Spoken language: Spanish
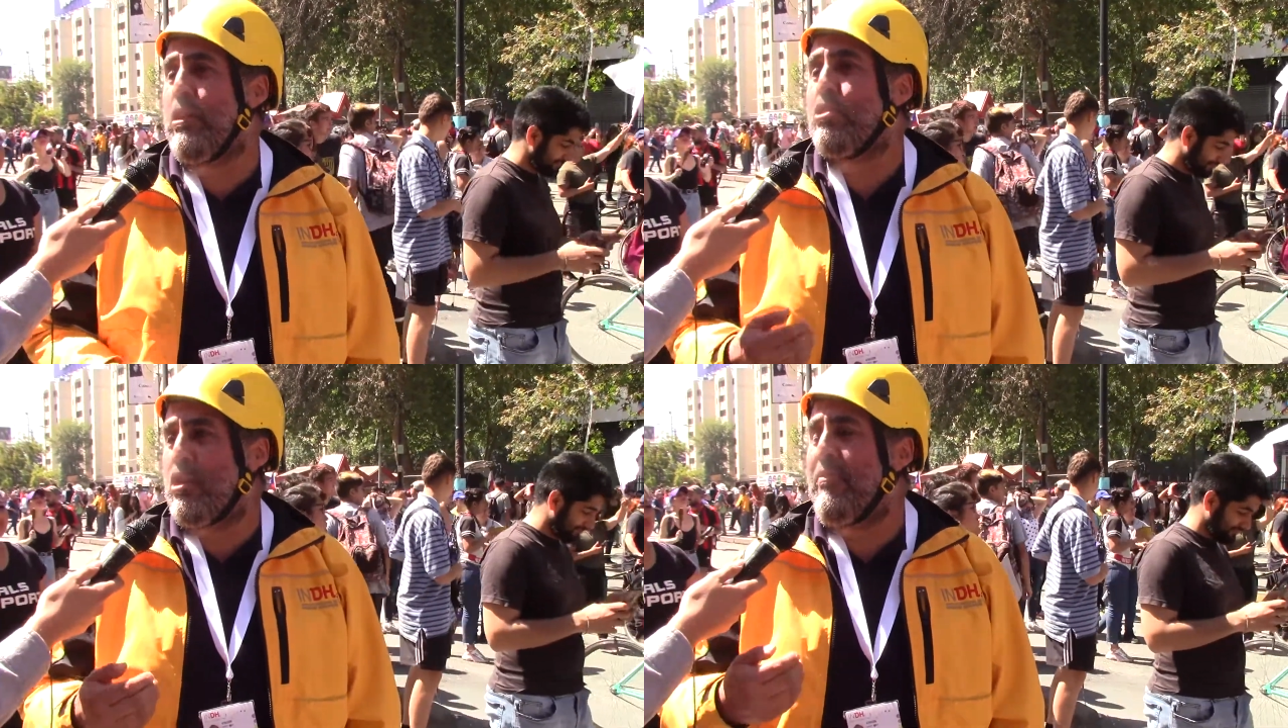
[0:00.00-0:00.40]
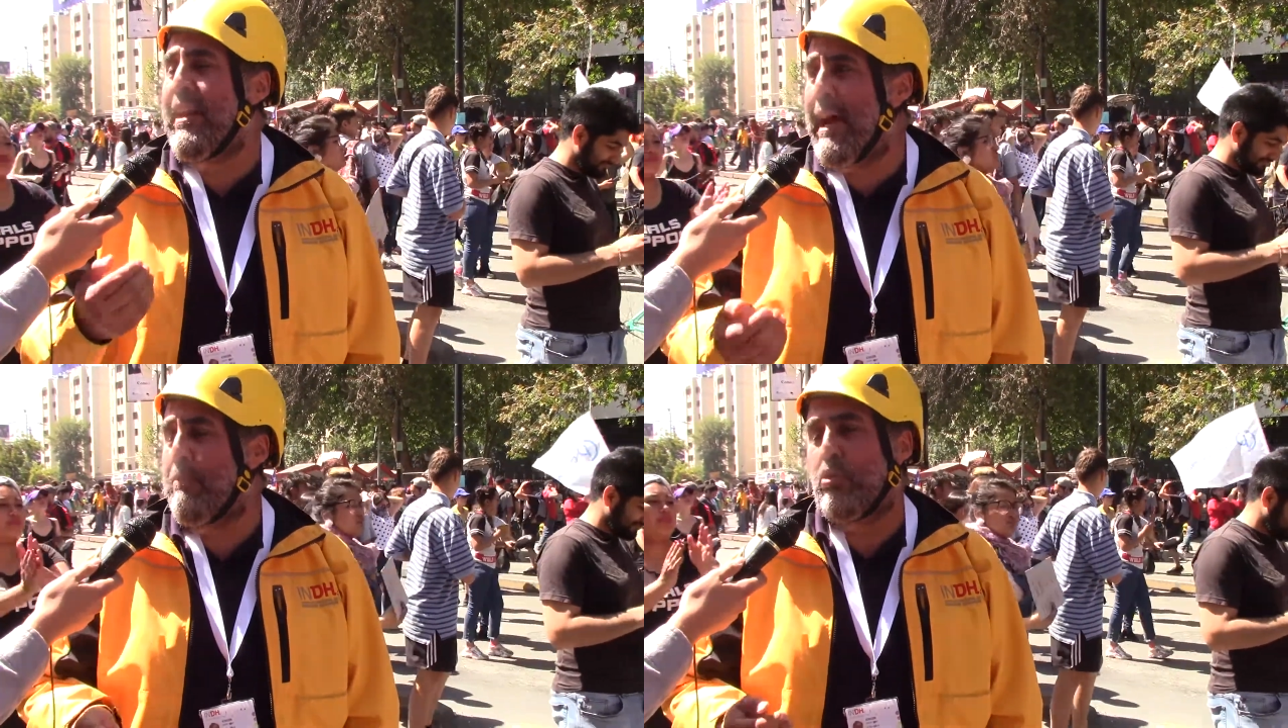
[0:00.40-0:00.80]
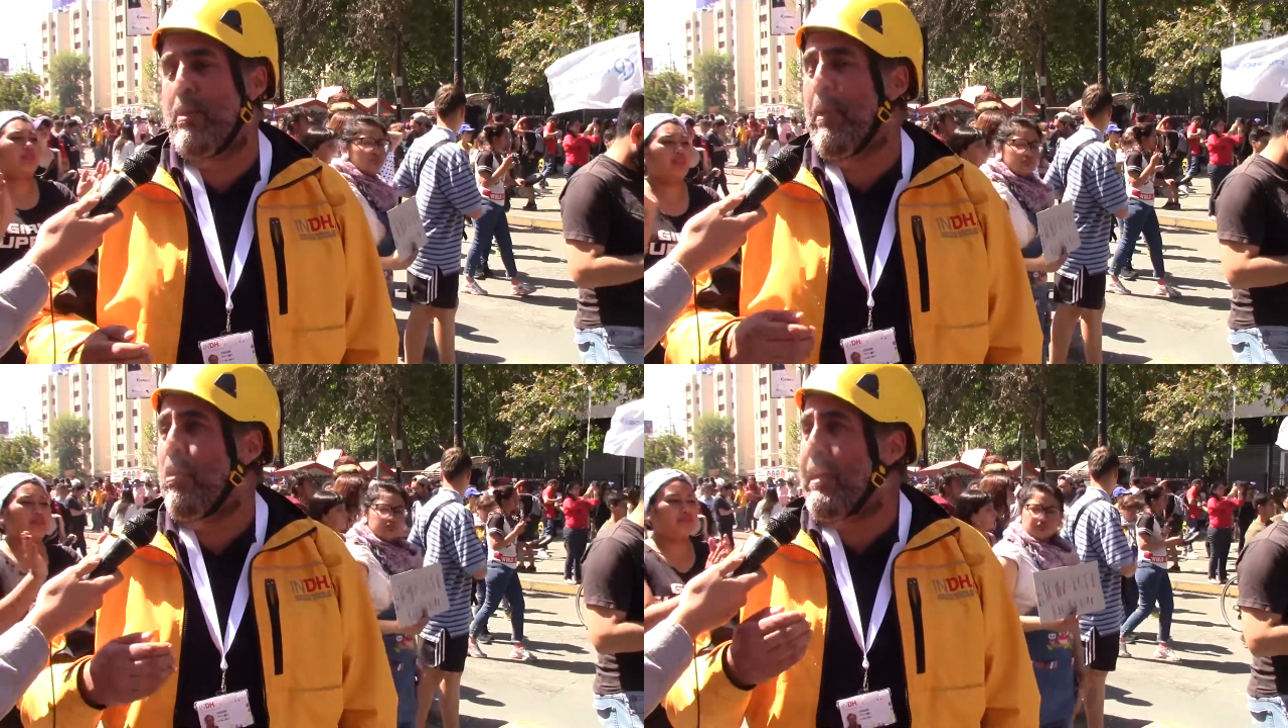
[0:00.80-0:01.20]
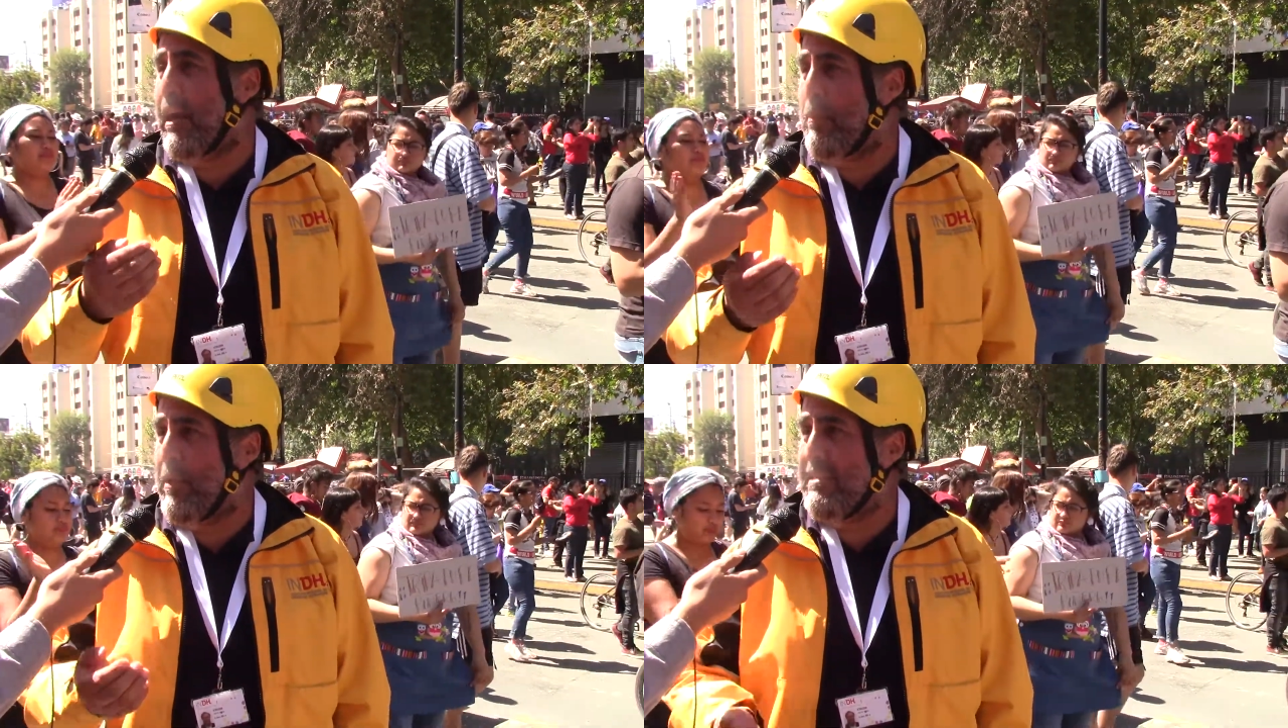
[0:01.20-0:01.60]
Y nosotros velamos, subimos a los
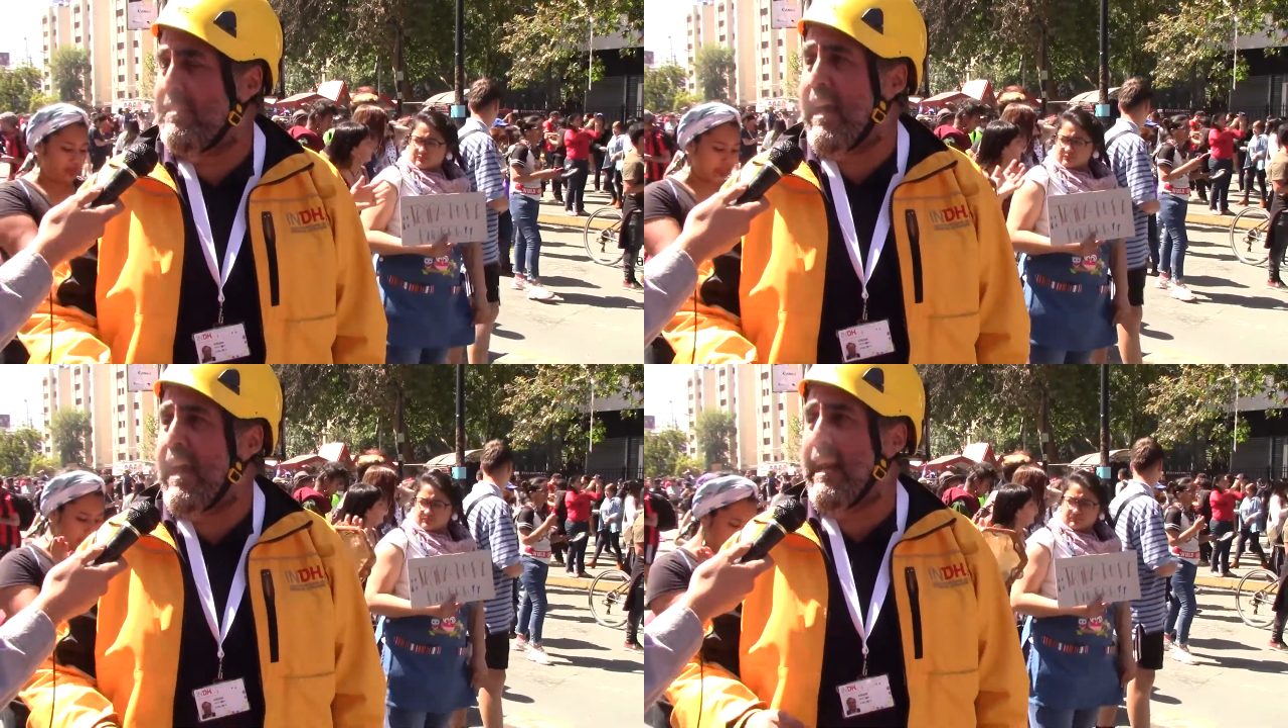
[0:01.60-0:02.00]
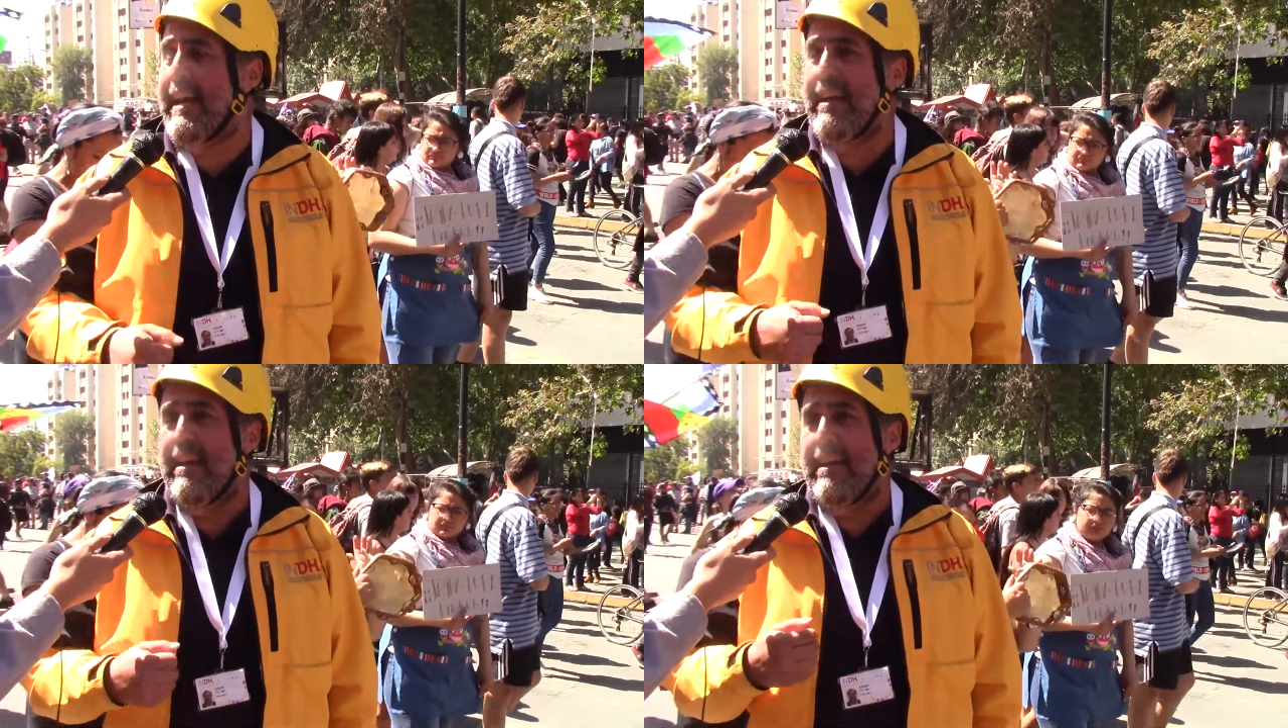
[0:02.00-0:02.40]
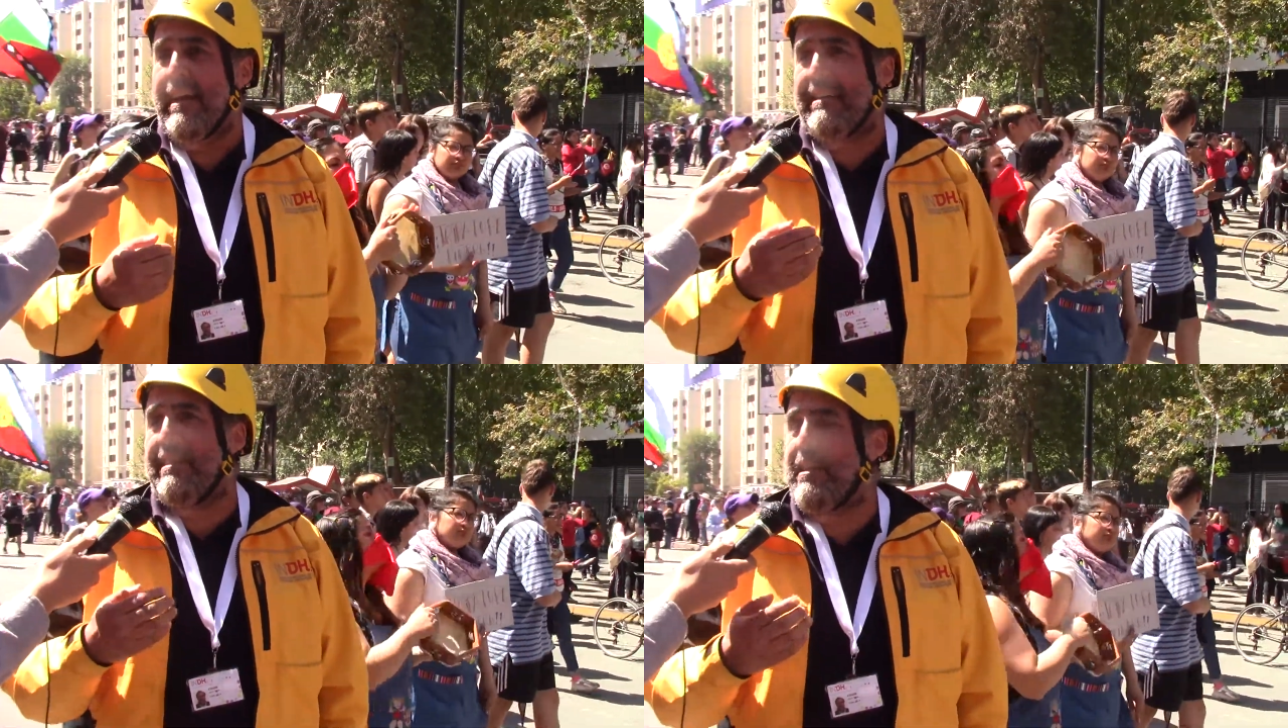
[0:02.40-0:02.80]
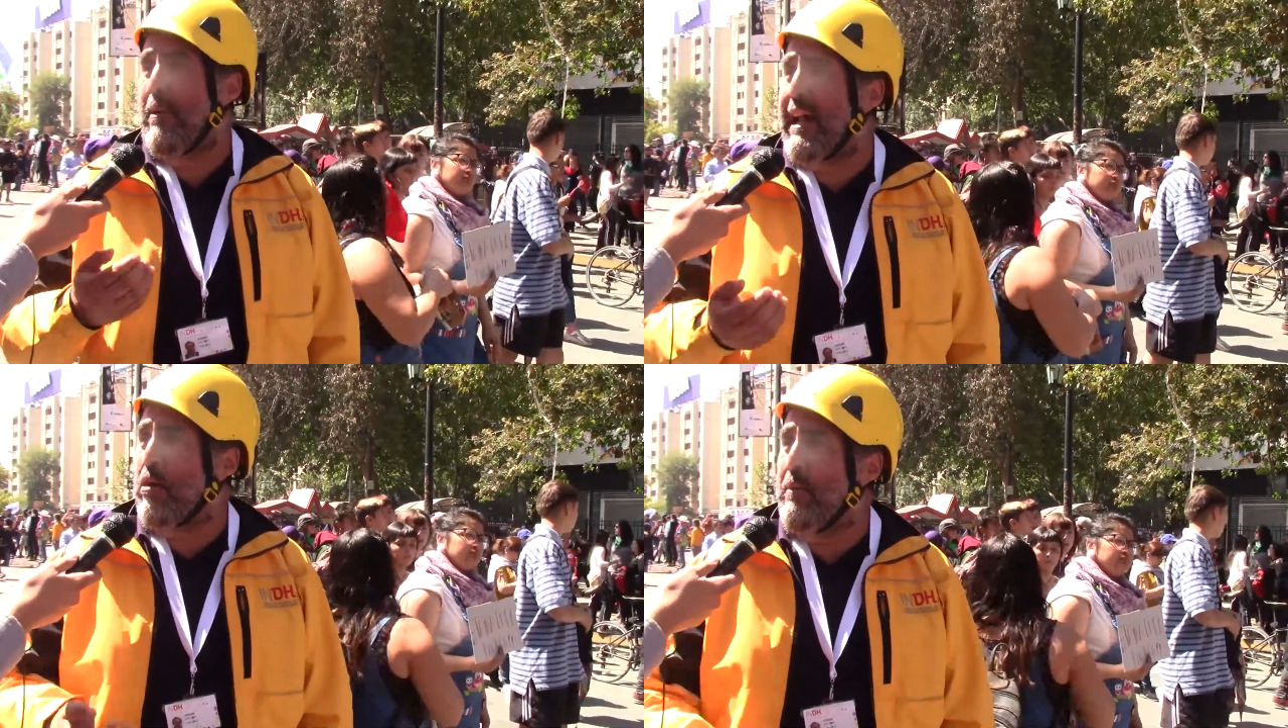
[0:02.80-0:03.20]
carros policiales,
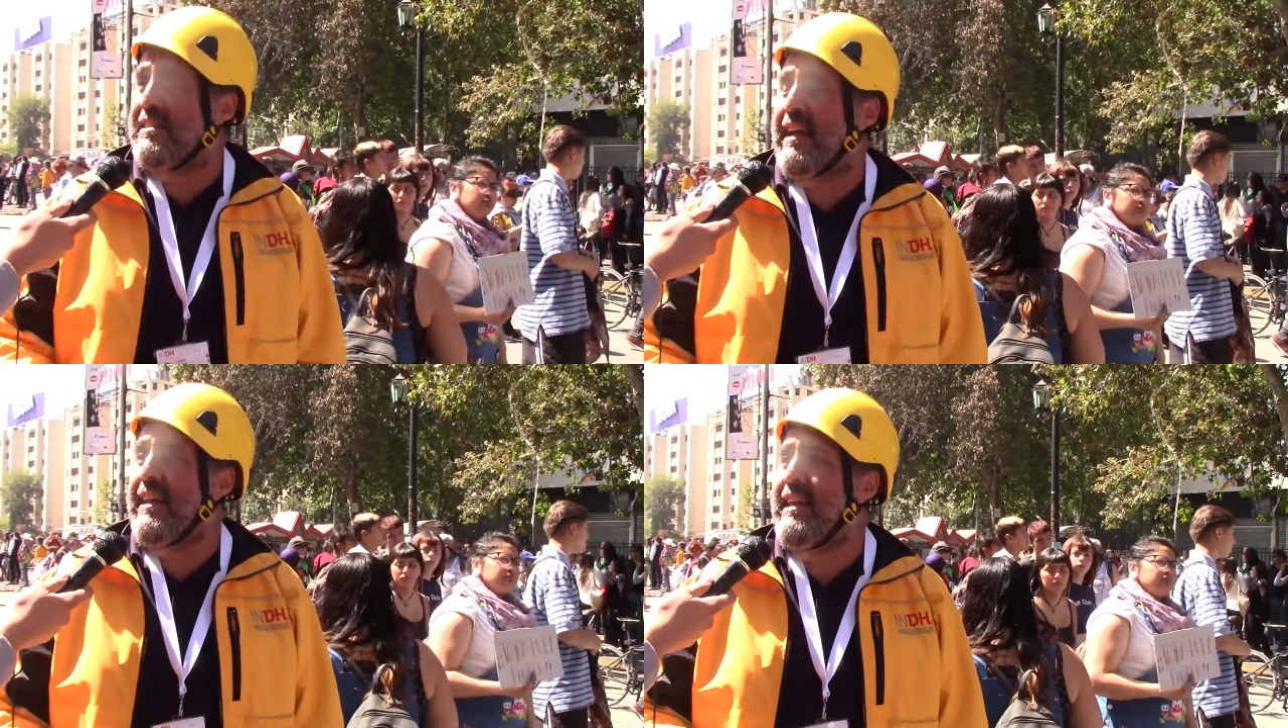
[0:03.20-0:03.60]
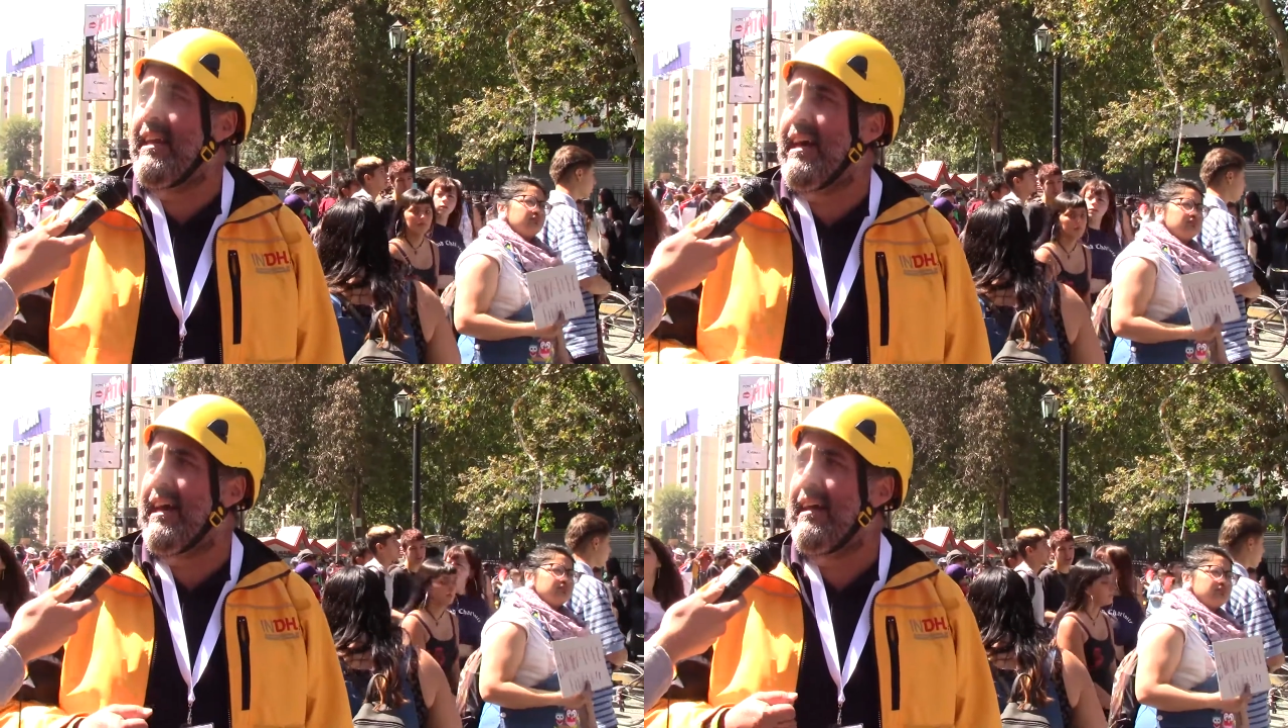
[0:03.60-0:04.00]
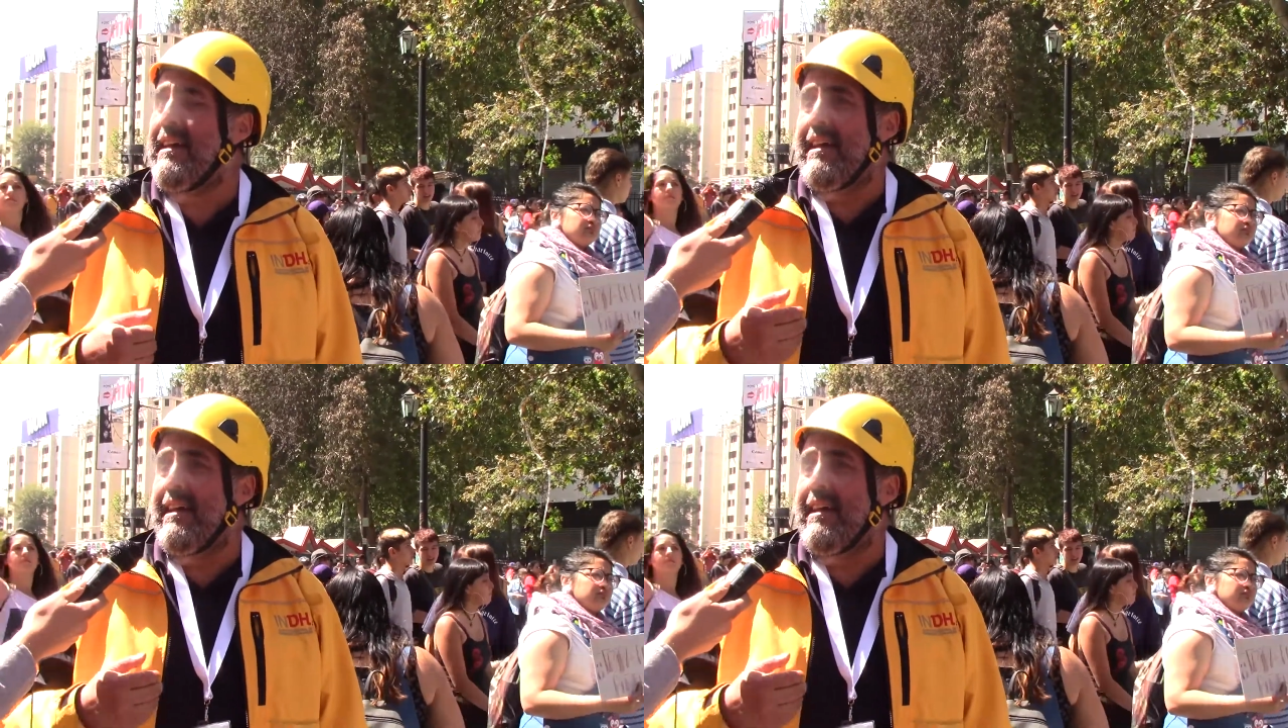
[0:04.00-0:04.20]
asistimos a las comisarías,